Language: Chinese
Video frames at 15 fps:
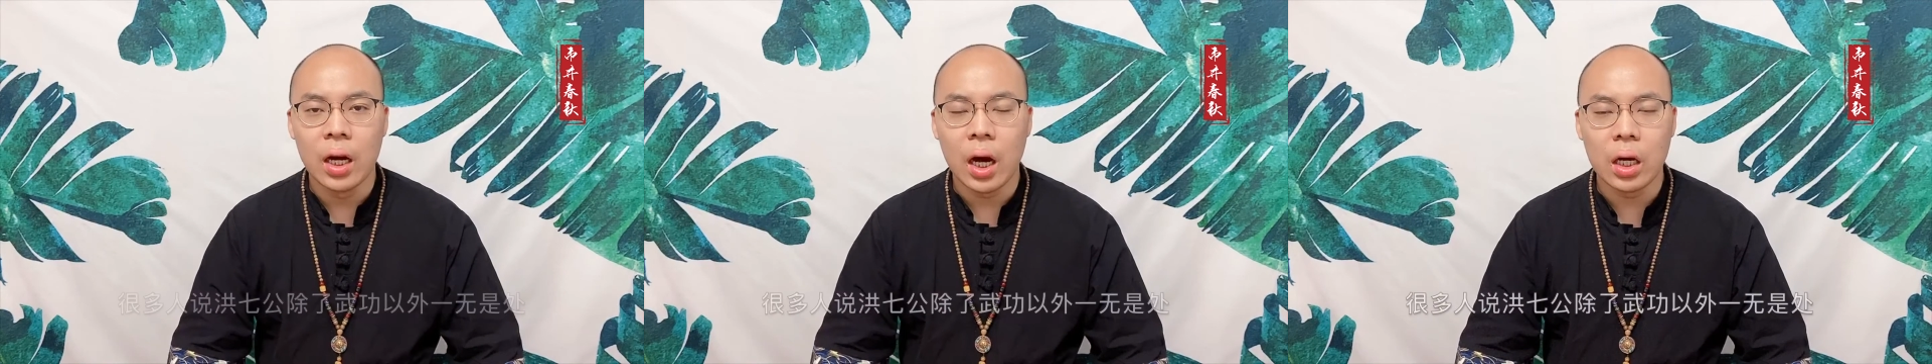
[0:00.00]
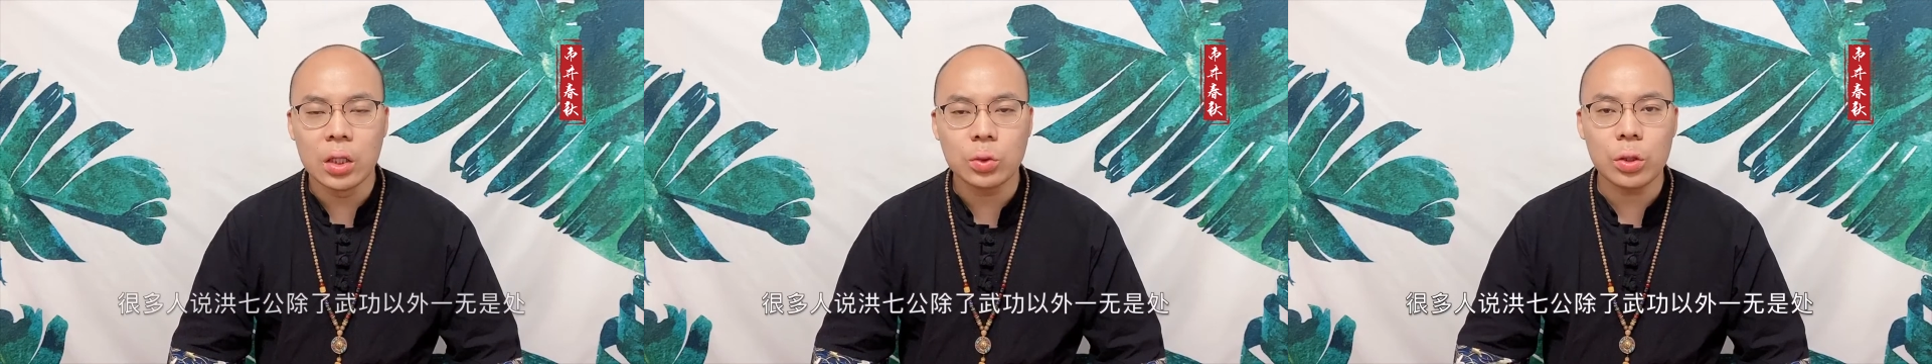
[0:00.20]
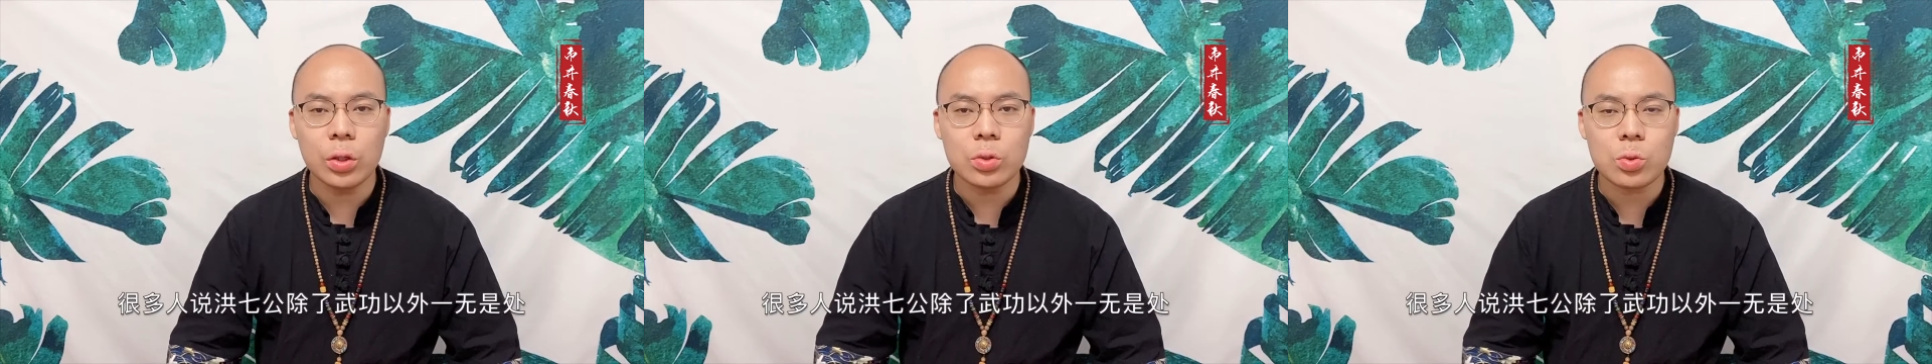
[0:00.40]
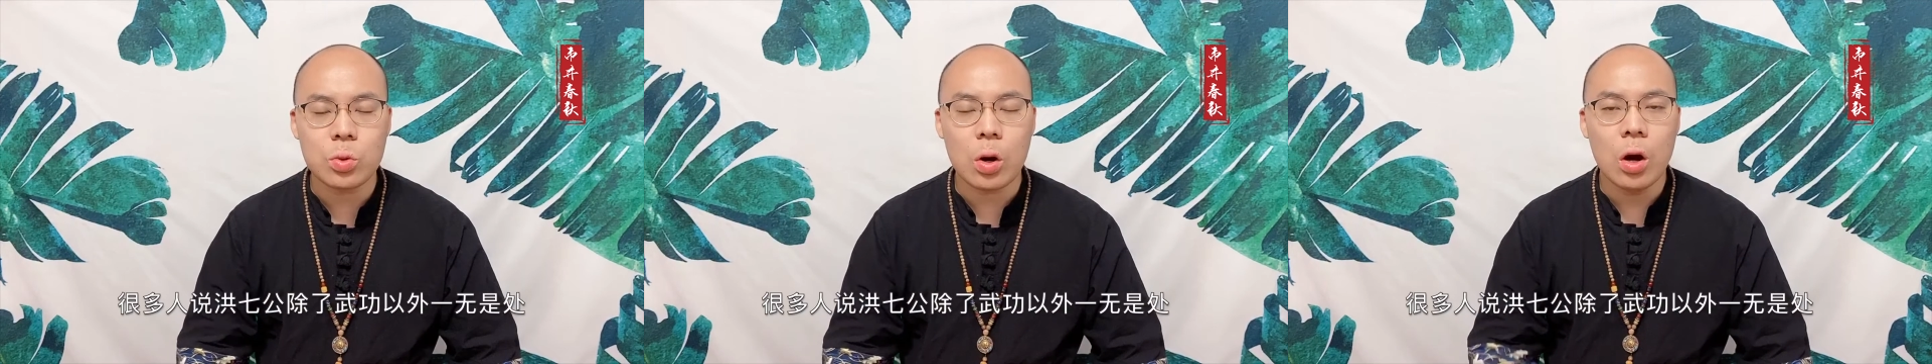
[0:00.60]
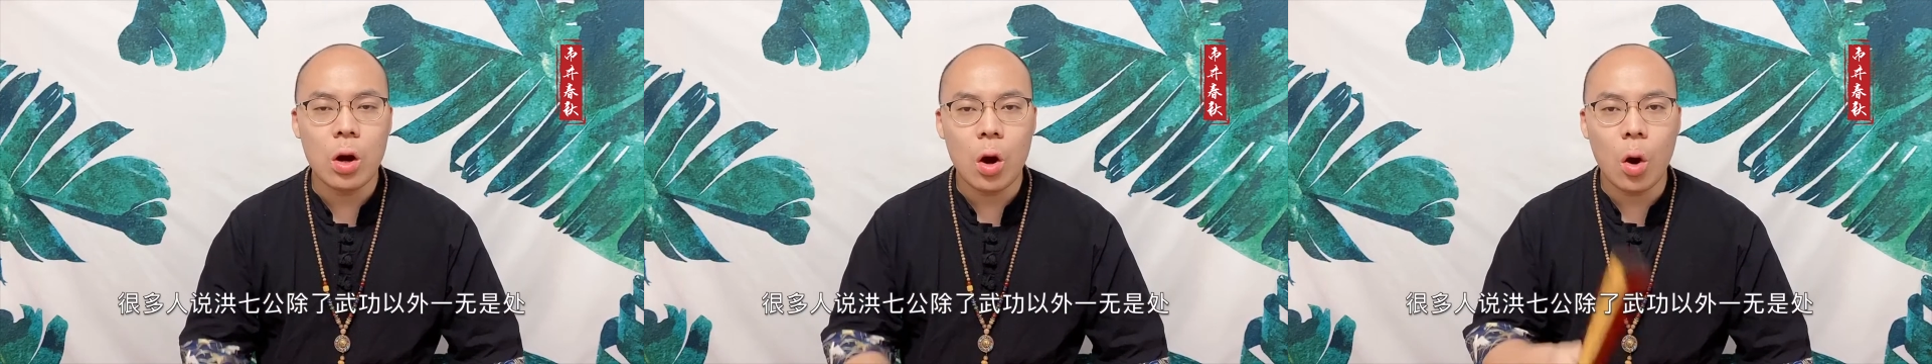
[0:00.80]
很多人
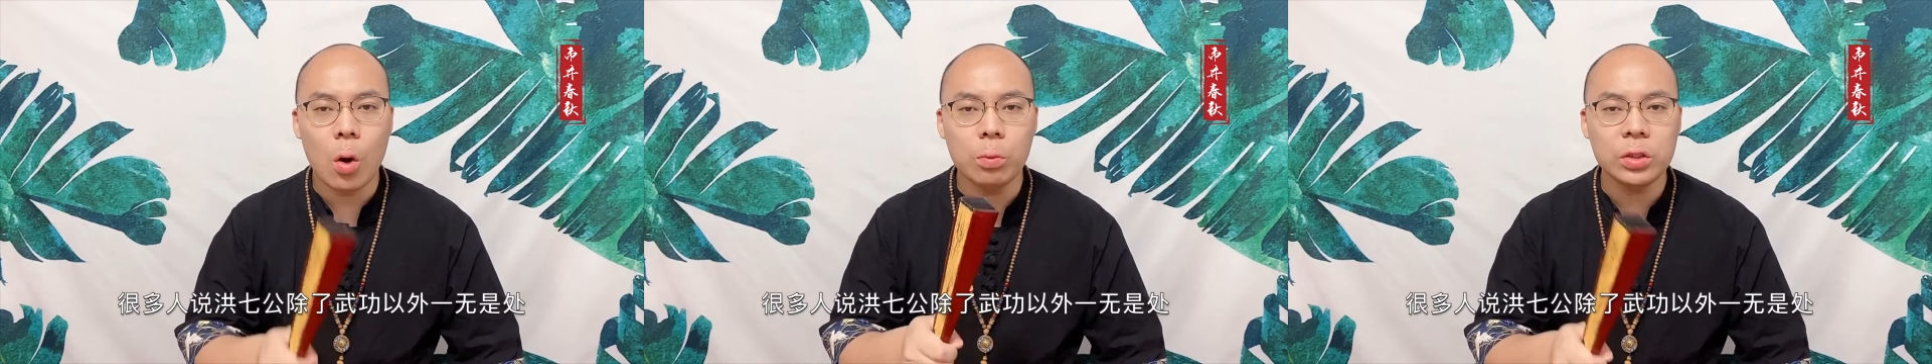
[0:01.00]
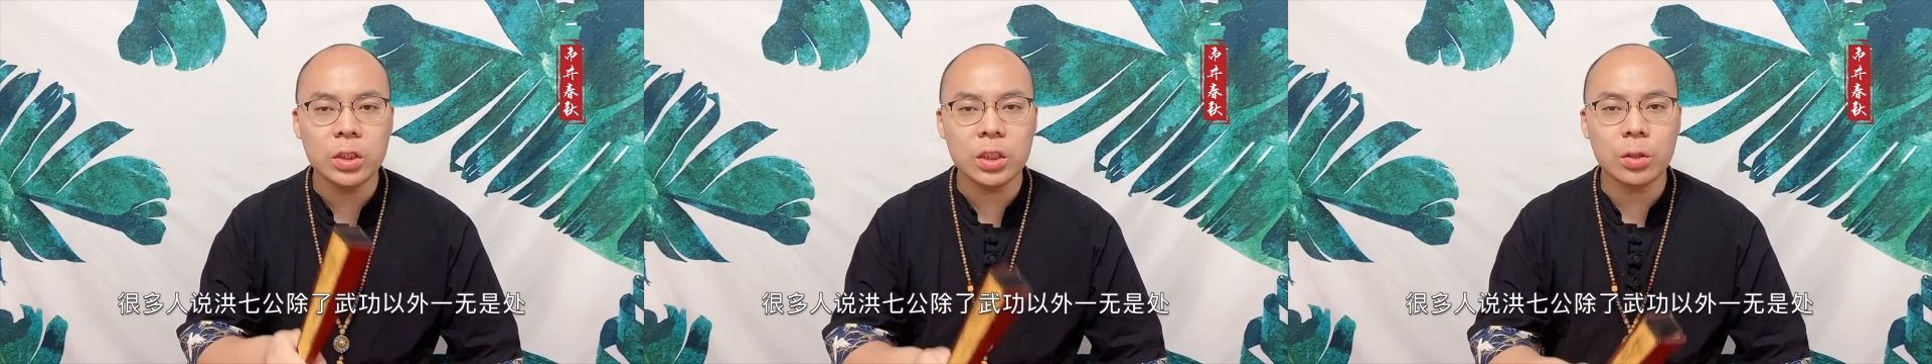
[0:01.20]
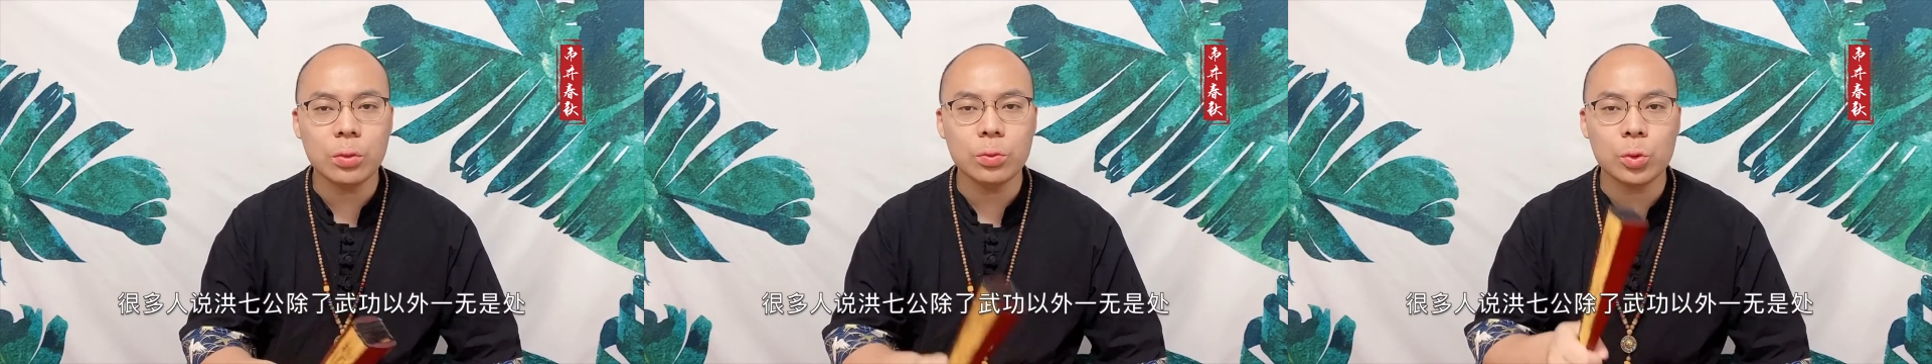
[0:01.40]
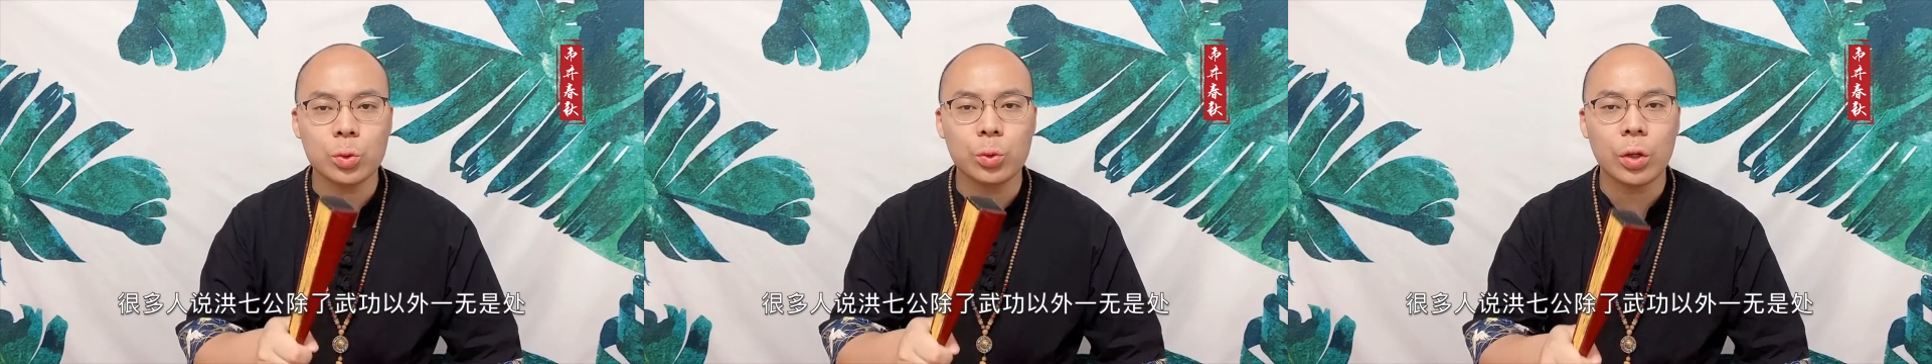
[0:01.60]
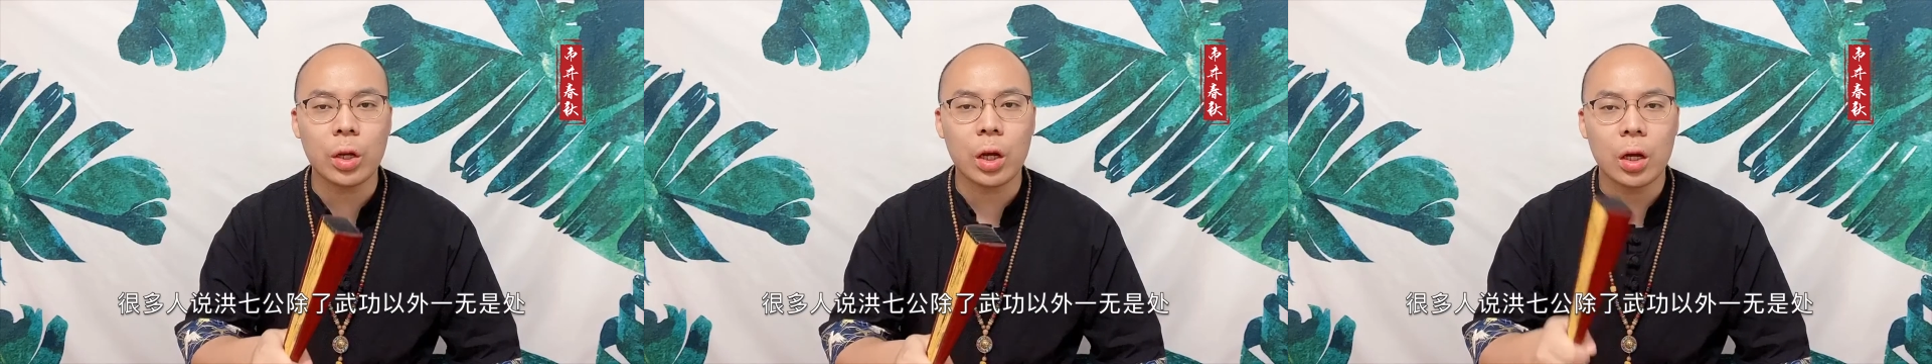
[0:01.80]
说洪七公
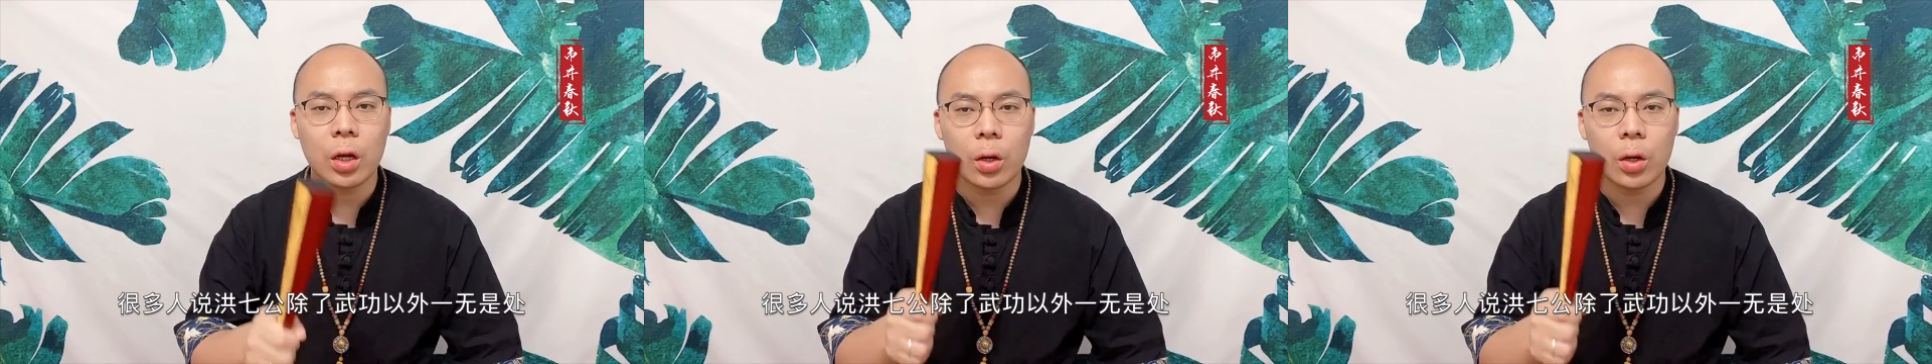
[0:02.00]
除了